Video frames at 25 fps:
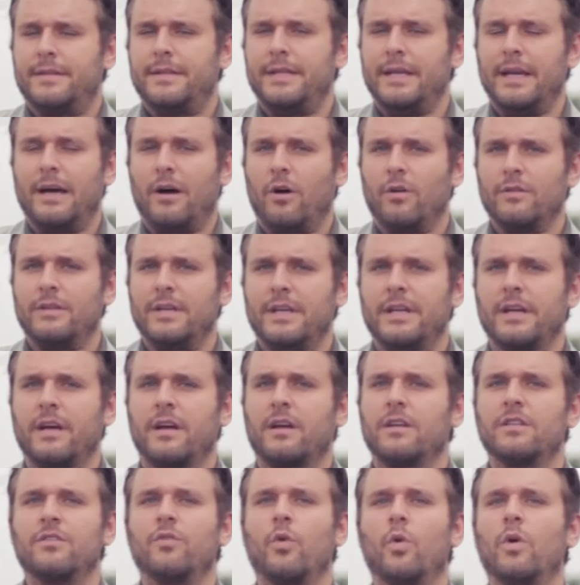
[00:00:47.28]
die haben
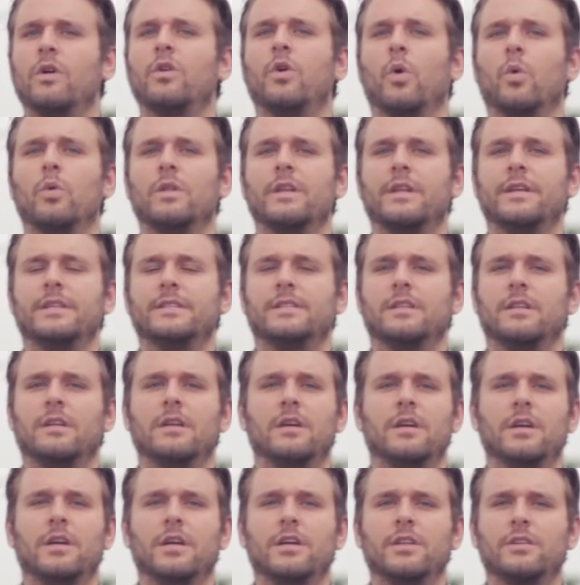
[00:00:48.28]
irgendwo einen Goldesel.
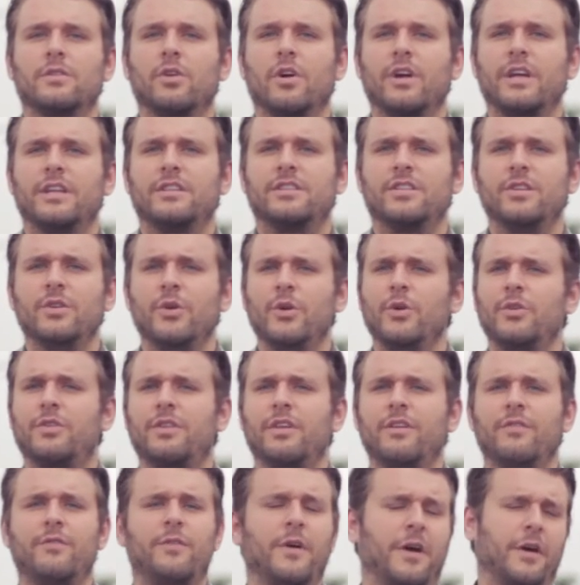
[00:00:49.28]
Da gibt es Leute,
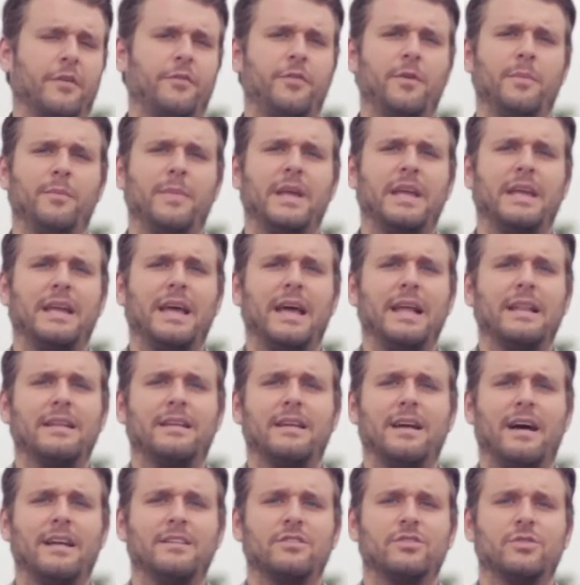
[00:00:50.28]
die werfen mit
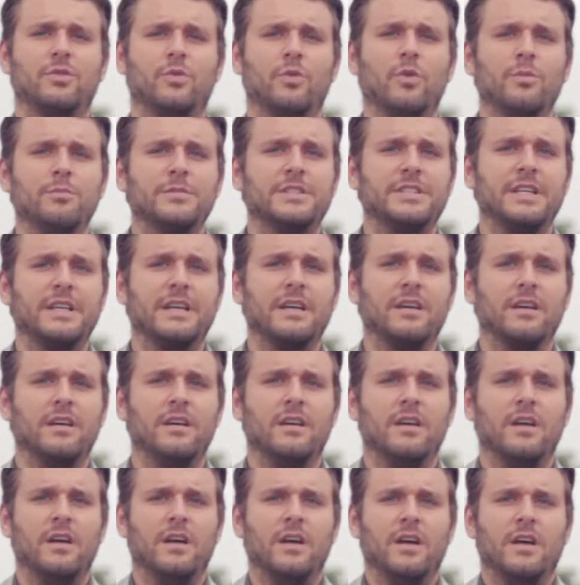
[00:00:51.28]
Geld ganz so um sich.
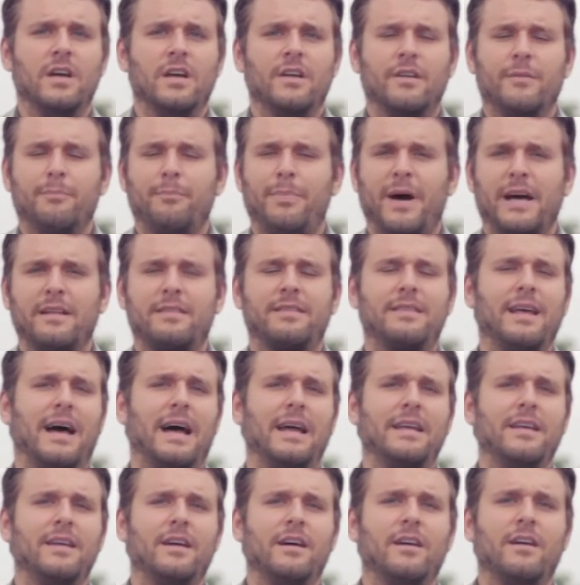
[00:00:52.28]

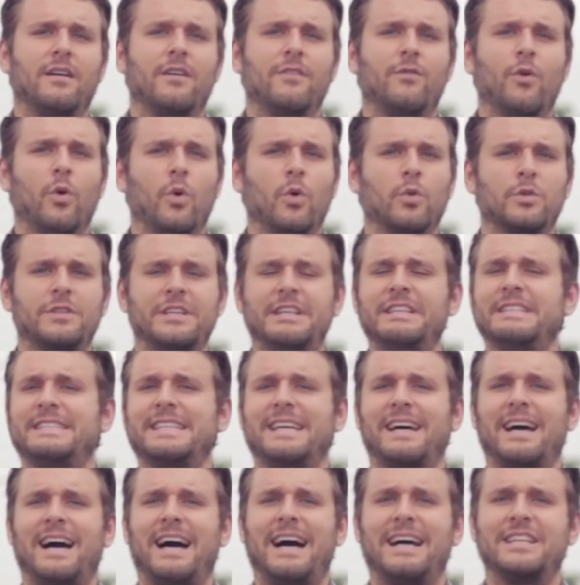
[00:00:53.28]
Parteien, die
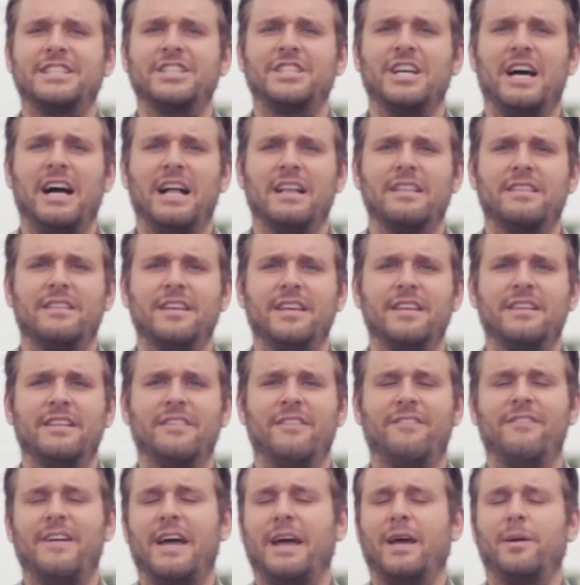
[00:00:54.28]
Inserate schalten,
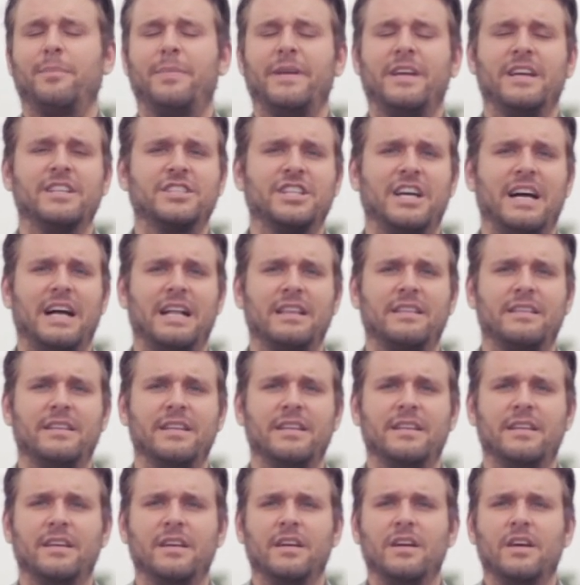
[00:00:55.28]
Werbung
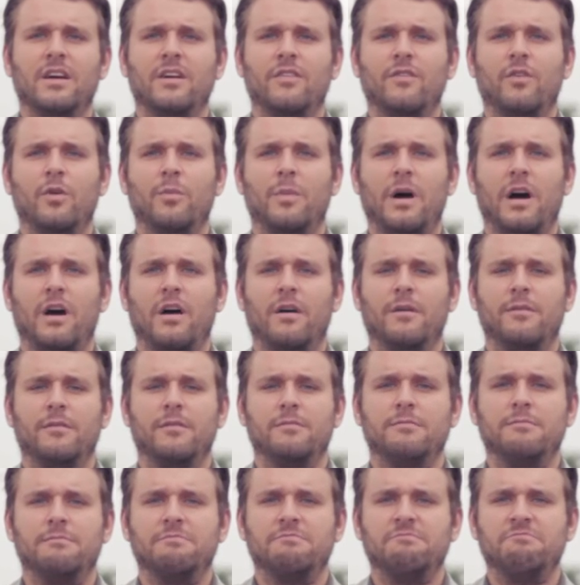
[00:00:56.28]
schalten, wo man
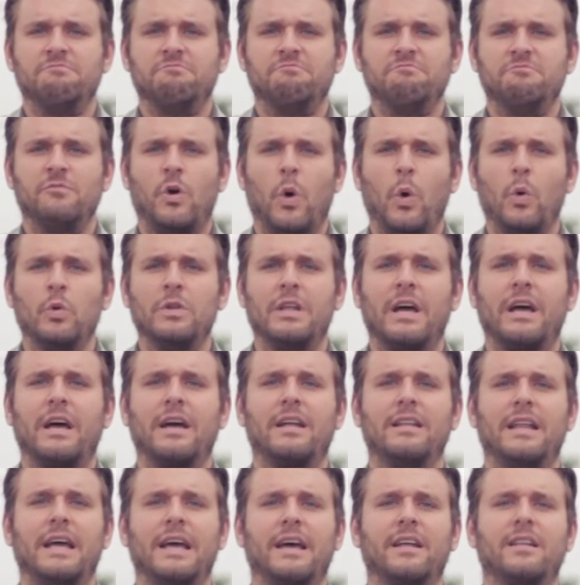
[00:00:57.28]

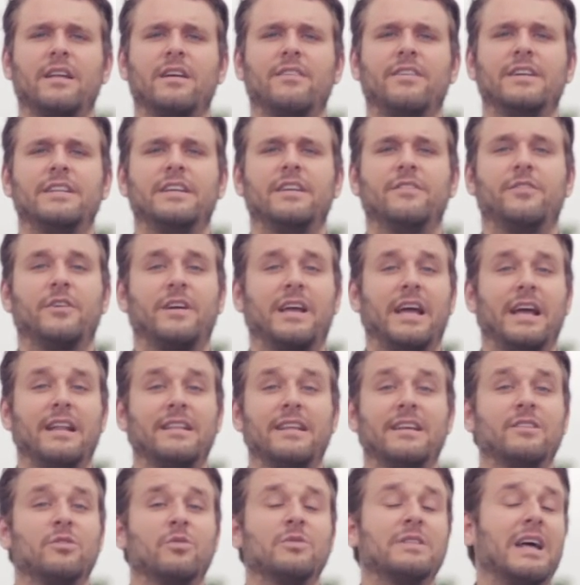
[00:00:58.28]
unerklärlich, was die für
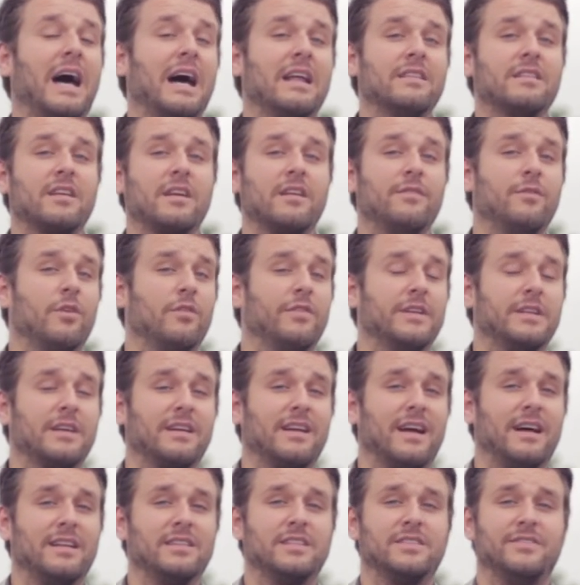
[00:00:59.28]
Geld haben und andere, die wieder
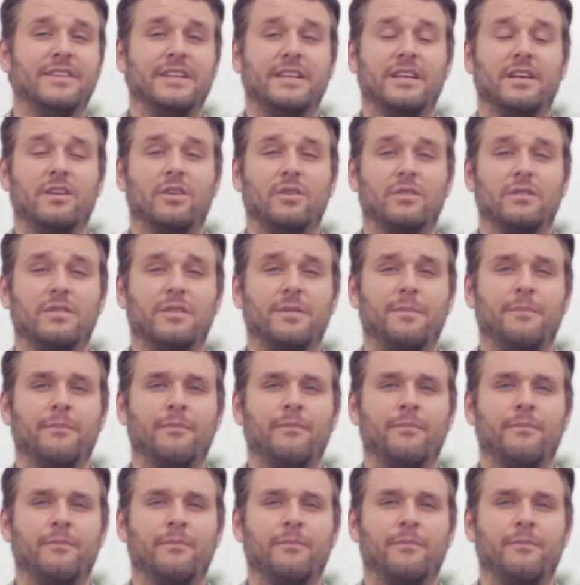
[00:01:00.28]
ganz wenig haben.